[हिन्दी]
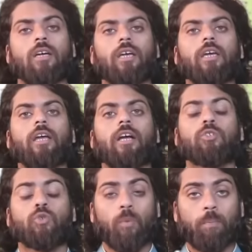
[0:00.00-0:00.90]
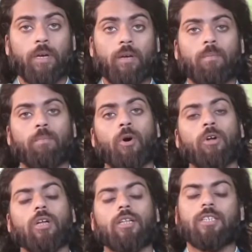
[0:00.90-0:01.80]
खीरे का सूप भी
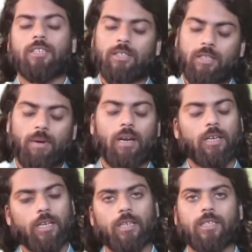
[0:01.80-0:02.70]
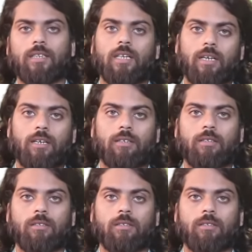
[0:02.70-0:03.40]
बहुत अधिक इस्तेमाल किया जाता है